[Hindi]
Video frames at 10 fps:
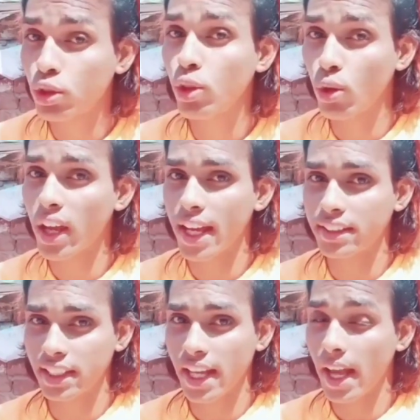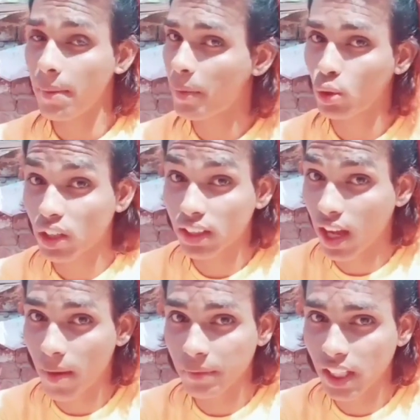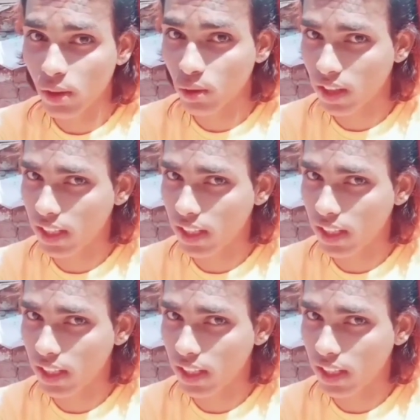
लोग ऐसे हैं मैं उनका नाम नहीं लूंगा